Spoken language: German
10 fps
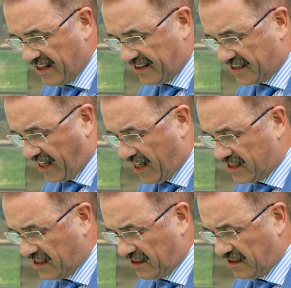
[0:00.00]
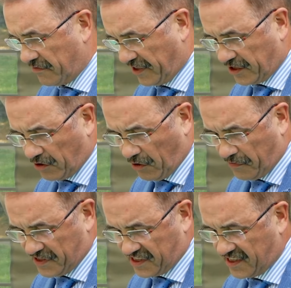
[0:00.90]
des alten
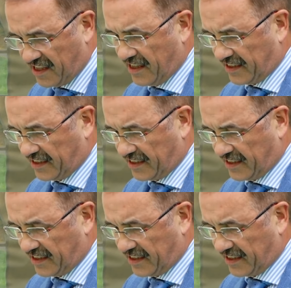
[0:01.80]
Friedhofes